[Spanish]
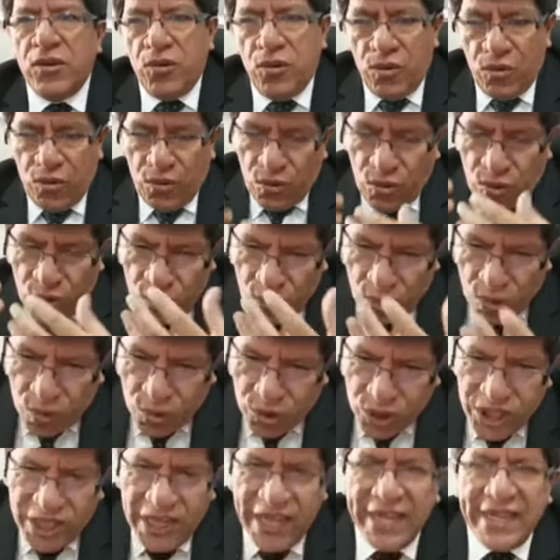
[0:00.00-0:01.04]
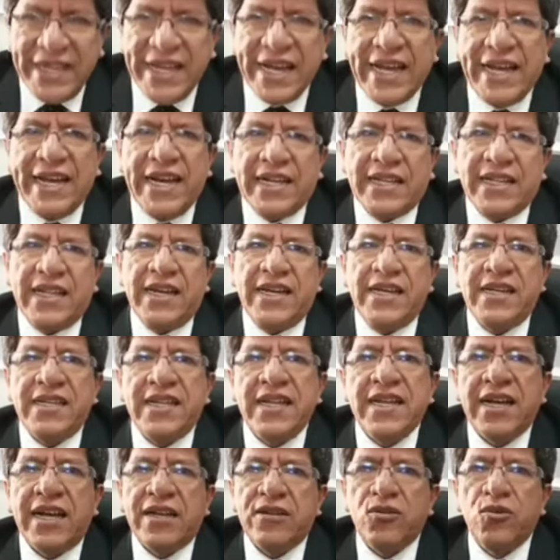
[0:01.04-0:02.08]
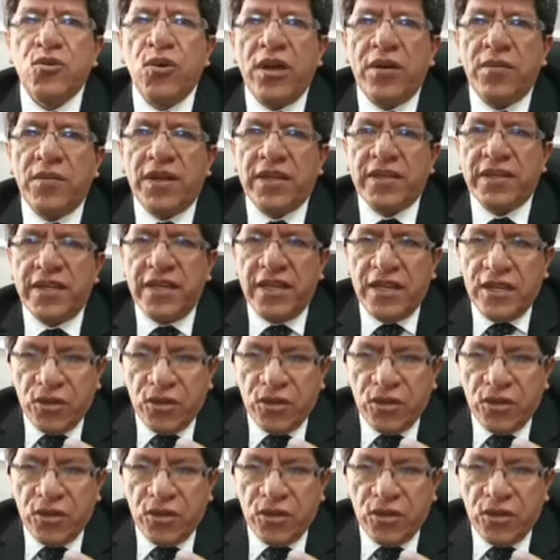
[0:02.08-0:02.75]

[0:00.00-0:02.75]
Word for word: o, tiene características nuevas,